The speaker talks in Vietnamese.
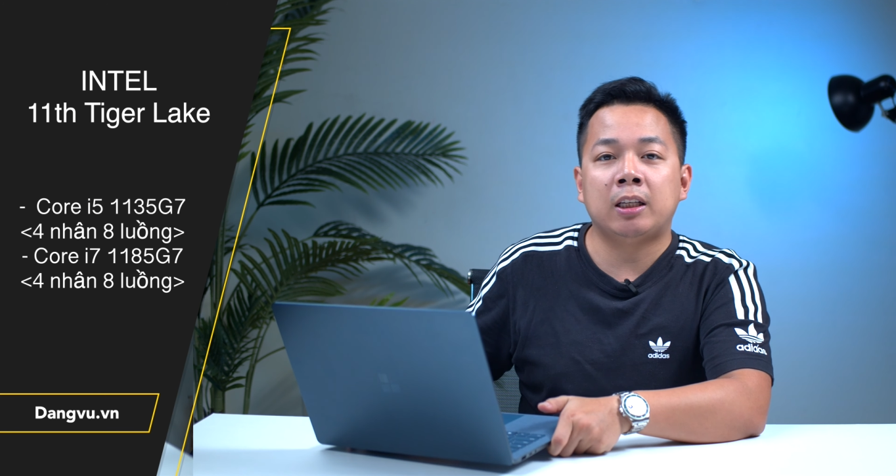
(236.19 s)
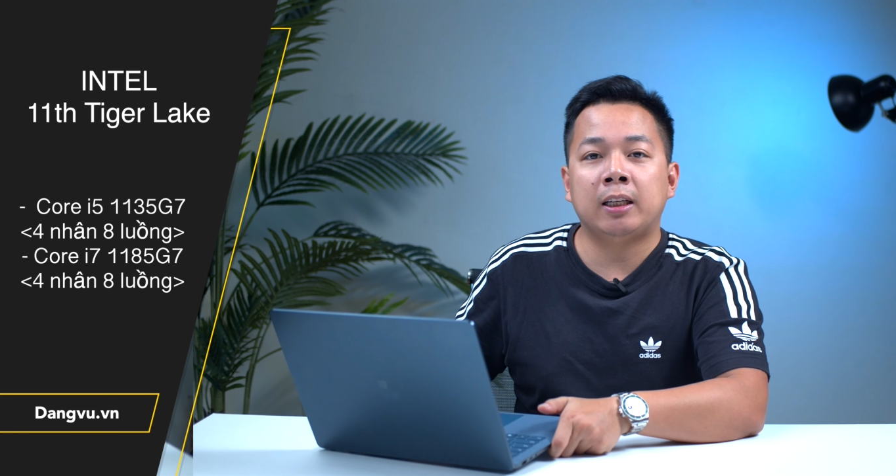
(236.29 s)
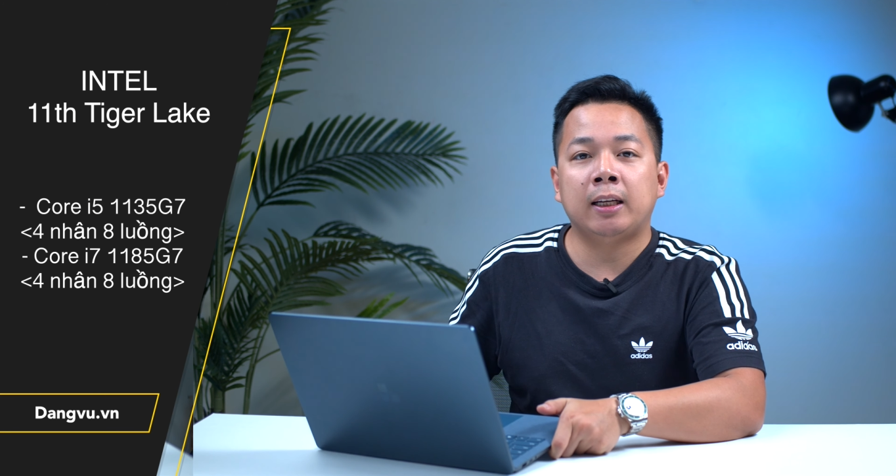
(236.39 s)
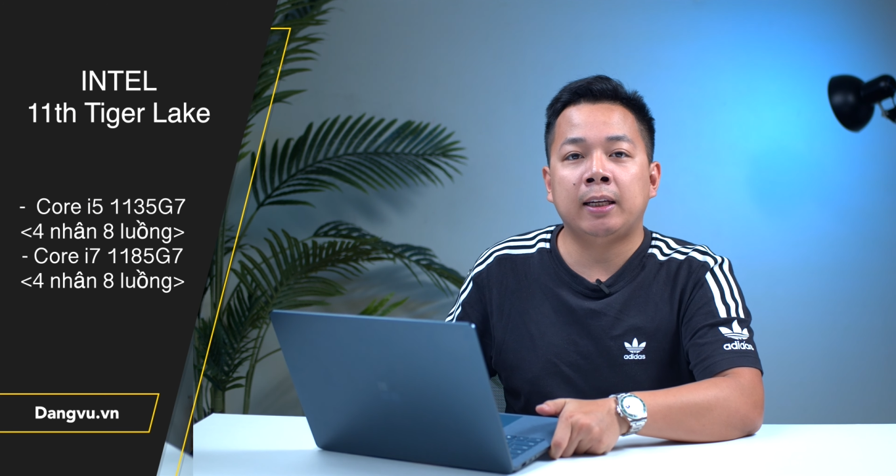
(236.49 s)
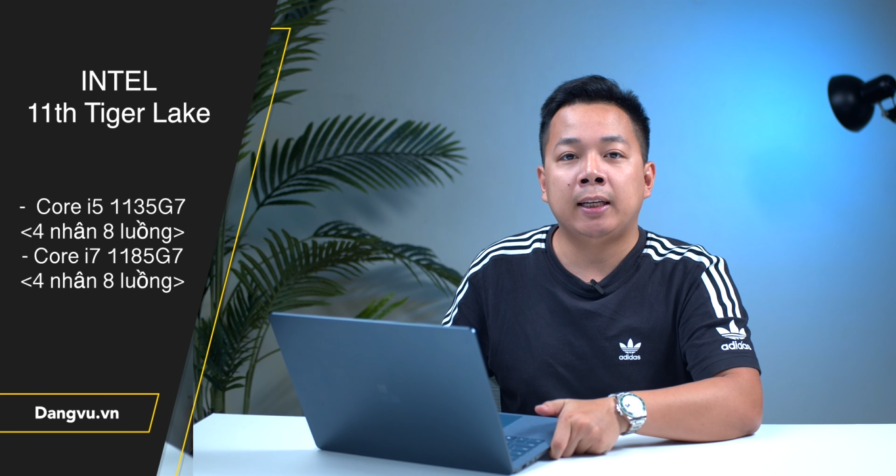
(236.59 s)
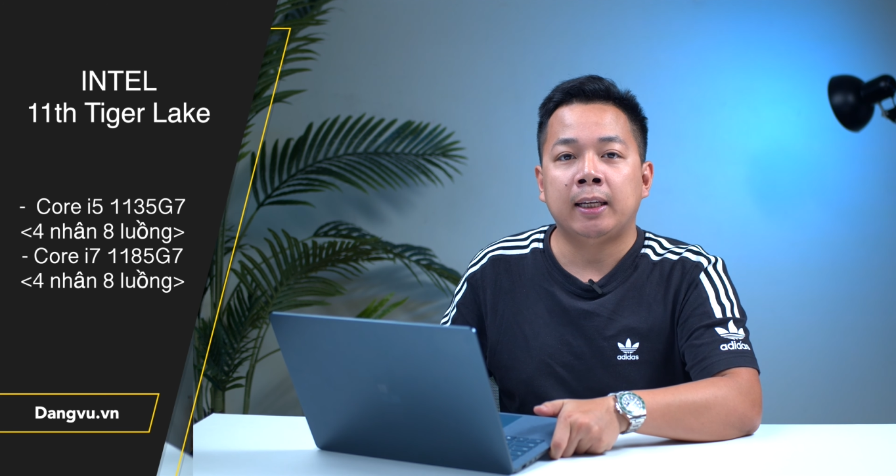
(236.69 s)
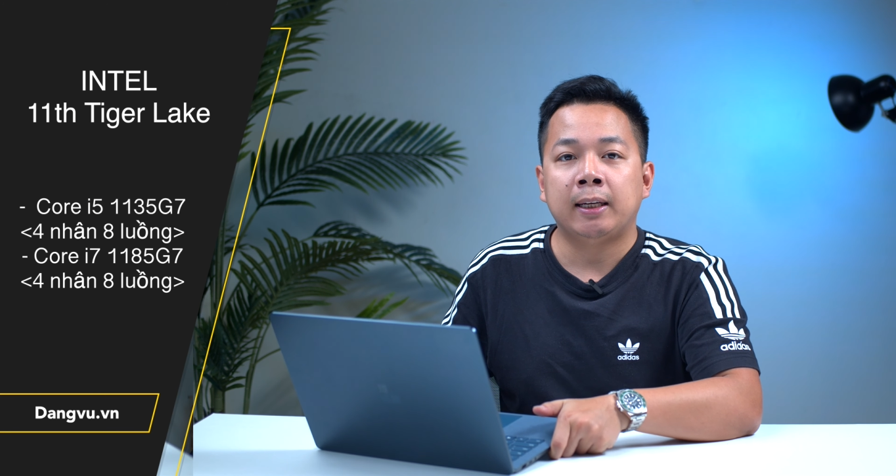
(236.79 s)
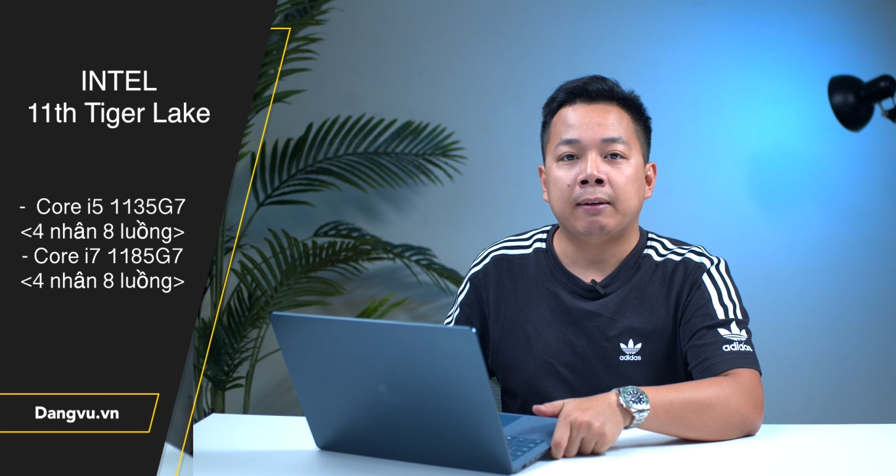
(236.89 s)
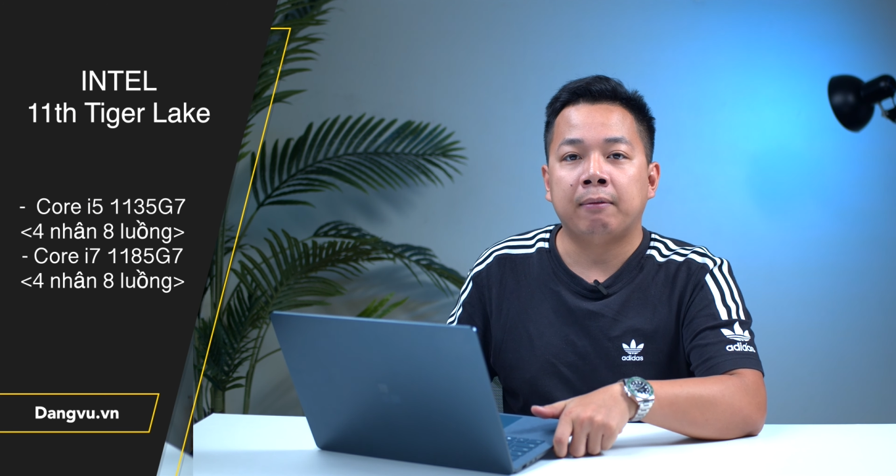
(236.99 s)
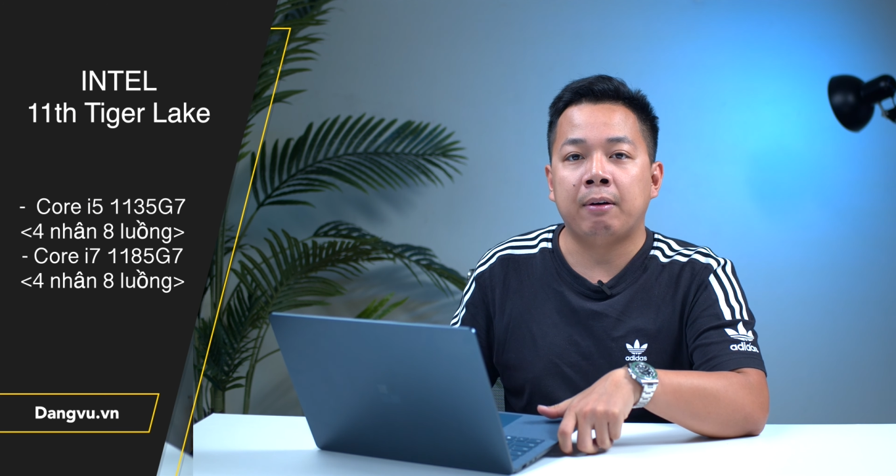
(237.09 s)
sẽ
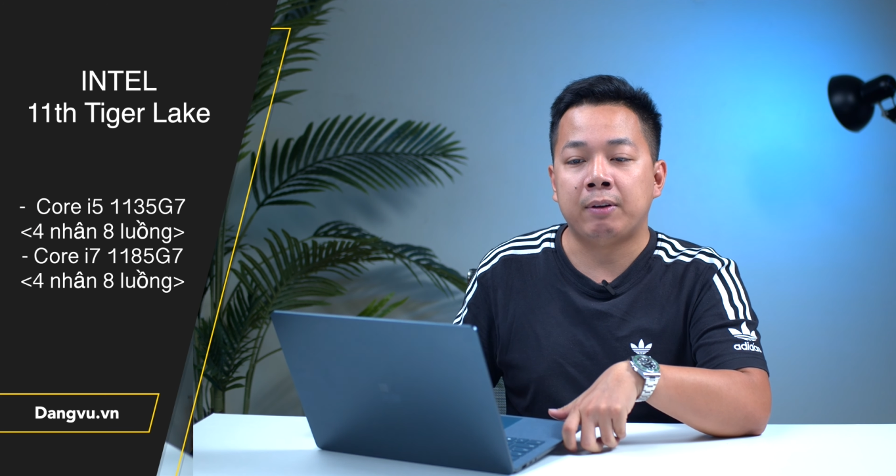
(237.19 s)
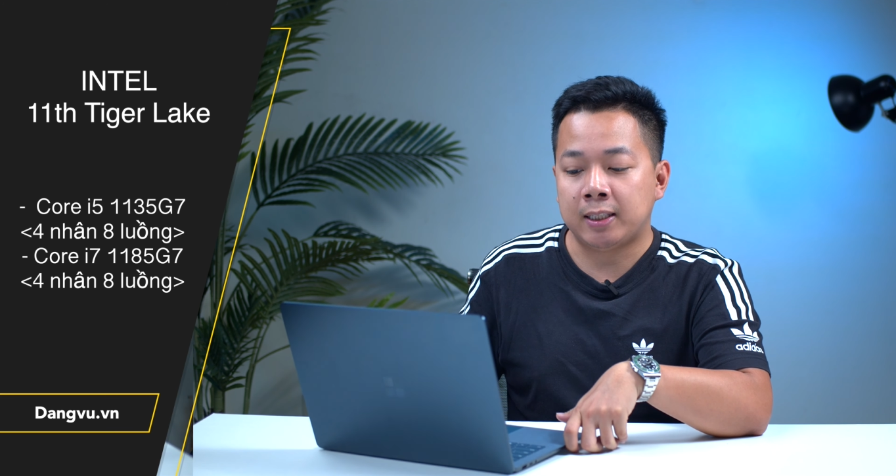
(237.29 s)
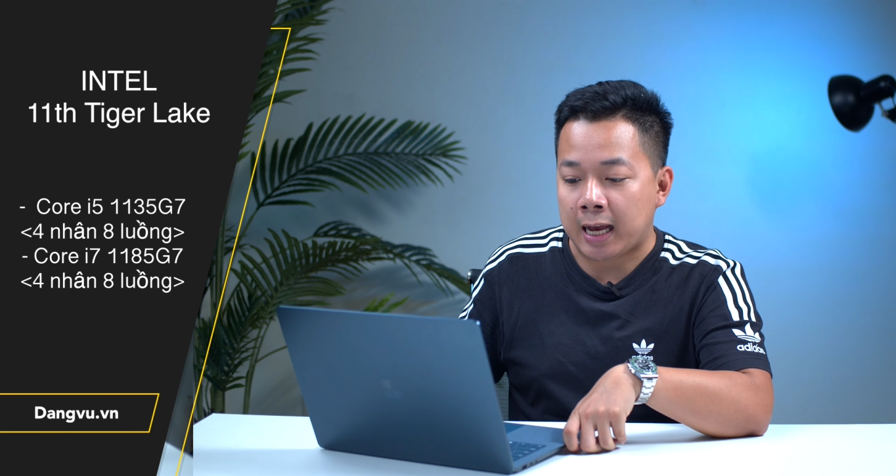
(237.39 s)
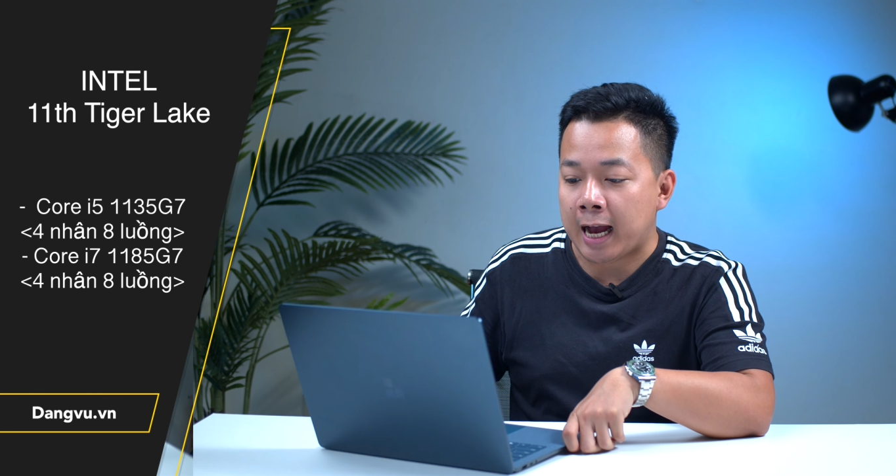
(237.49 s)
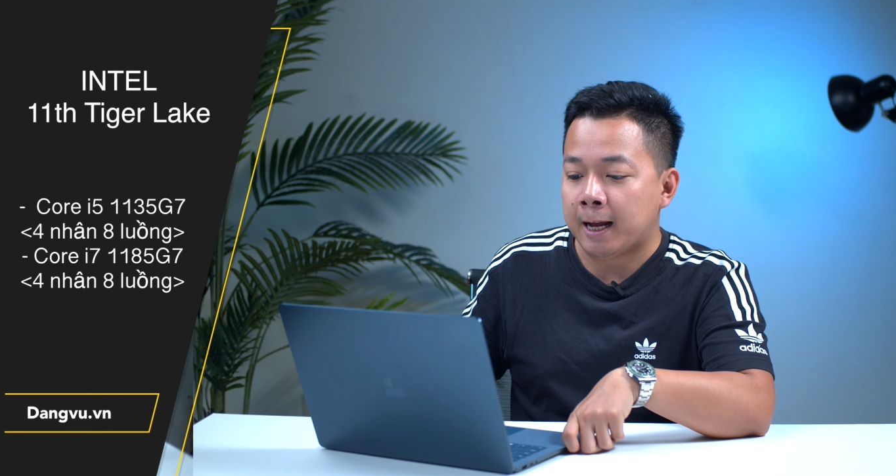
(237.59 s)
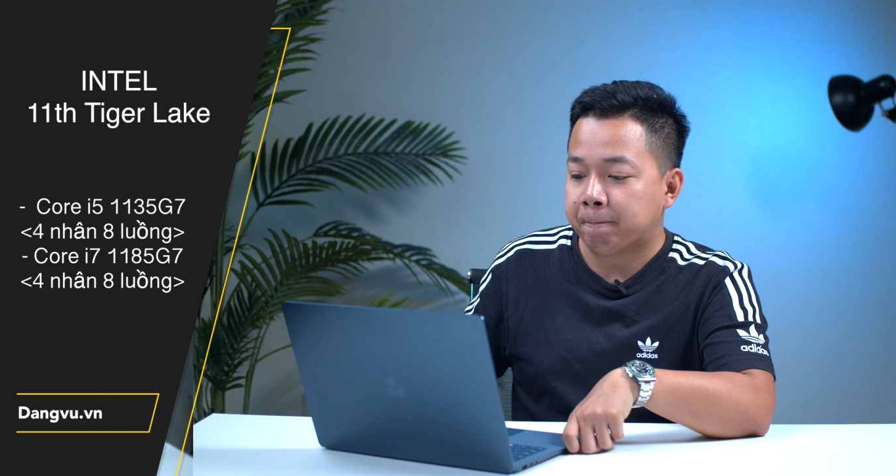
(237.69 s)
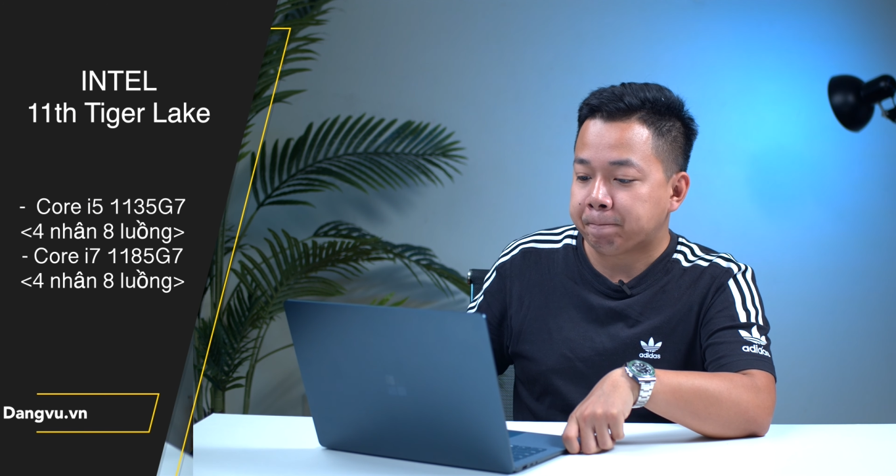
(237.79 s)
về phần giá